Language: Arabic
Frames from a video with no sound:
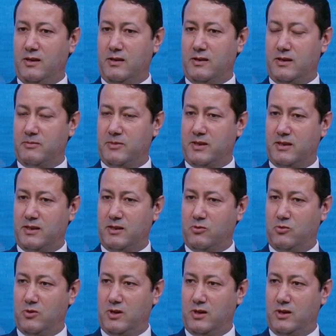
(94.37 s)
زي ما
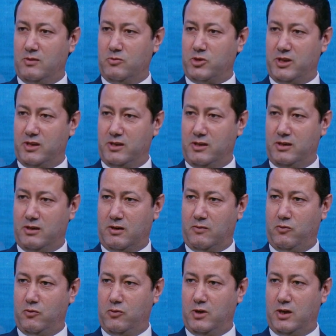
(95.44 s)
سيادتك والمشاهدين
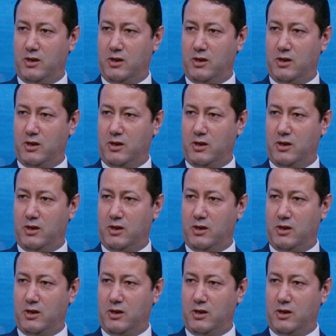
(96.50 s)
يعرفوا